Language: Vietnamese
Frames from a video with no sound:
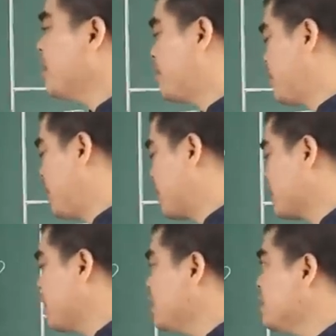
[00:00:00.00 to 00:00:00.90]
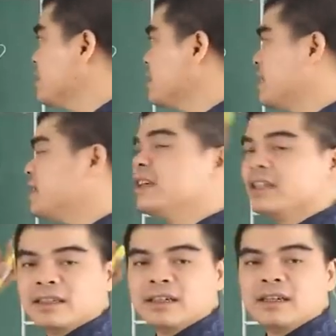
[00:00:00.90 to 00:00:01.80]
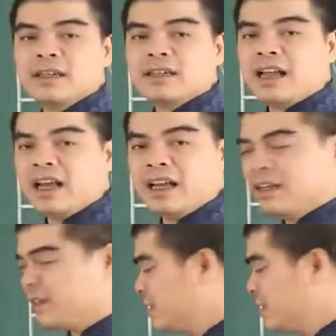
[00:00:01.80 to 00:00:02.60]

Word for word: hợp là thân tý thìn để